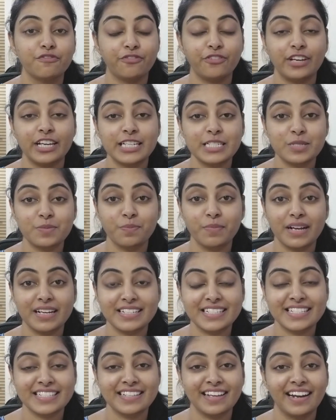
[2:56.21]
ఫేస్
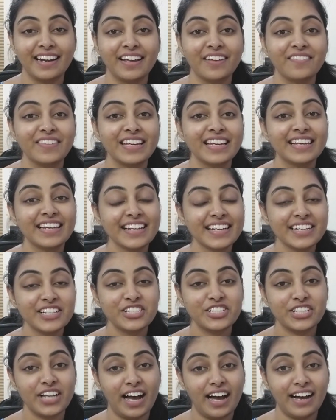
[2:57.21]
మాస్క్ అనేవి
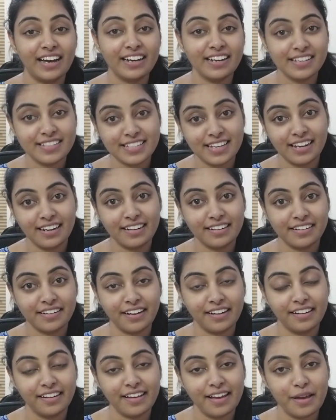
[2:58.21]
చాలా చాలా
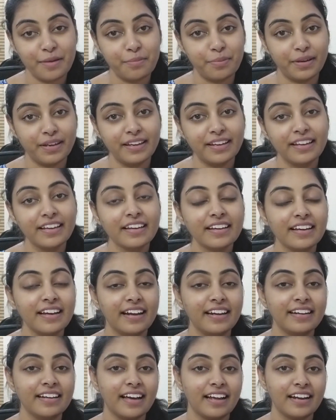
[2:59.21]
ట్రెండీ అయిపోయి
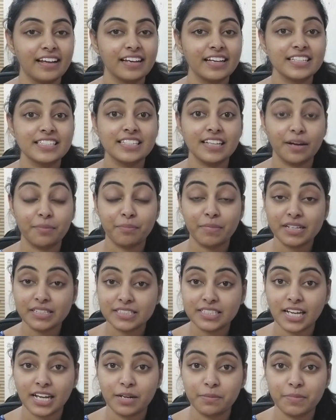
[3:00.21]
అండ్ అలాగే
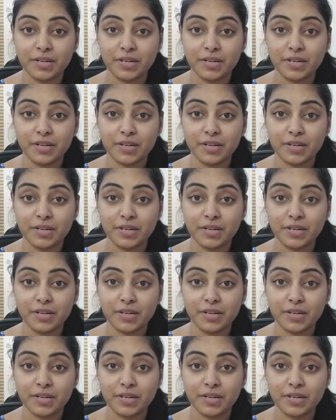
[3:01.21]
చాలా